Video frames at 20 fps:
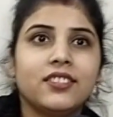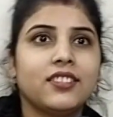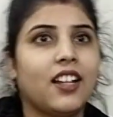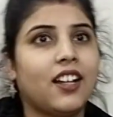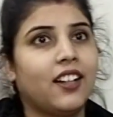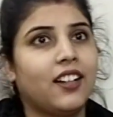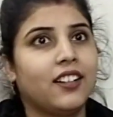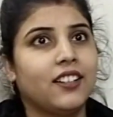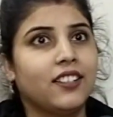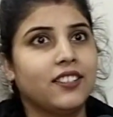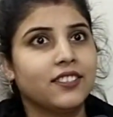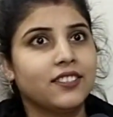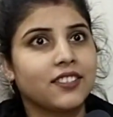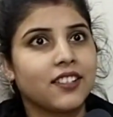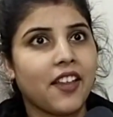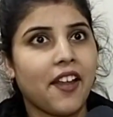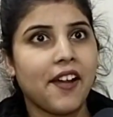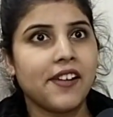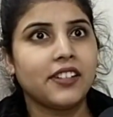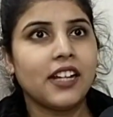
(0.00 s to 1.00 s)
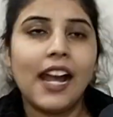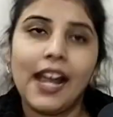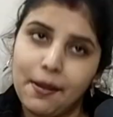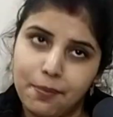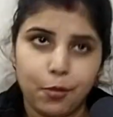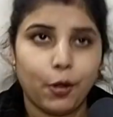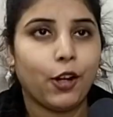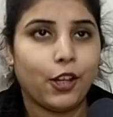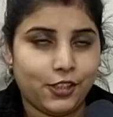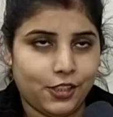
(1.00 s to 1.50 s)
না হ্যাঁ
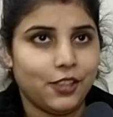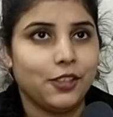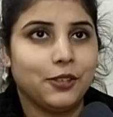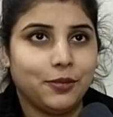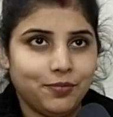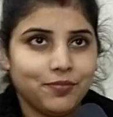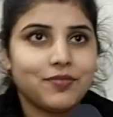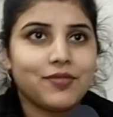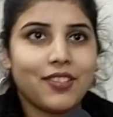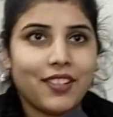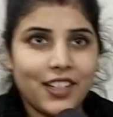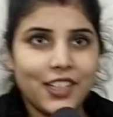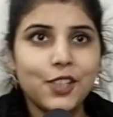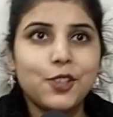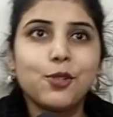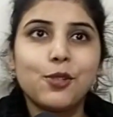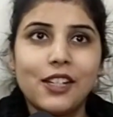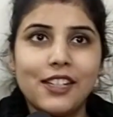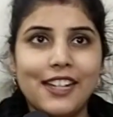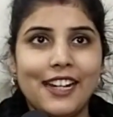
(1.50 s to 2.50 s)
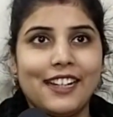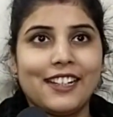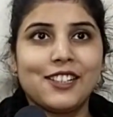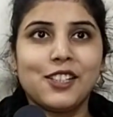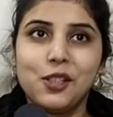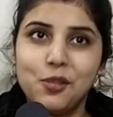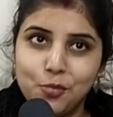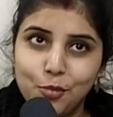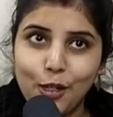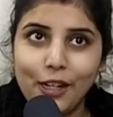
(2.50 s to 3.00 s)
পড়া ছিল কিছুটা জানা ছিল
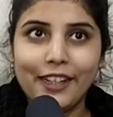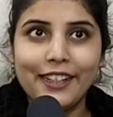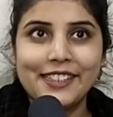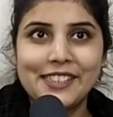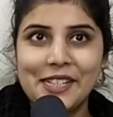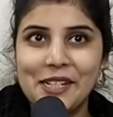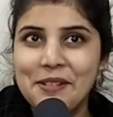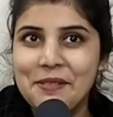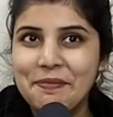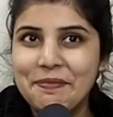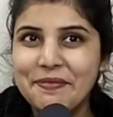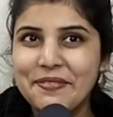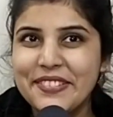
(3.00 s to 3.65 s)
ভুলে গেছিলাম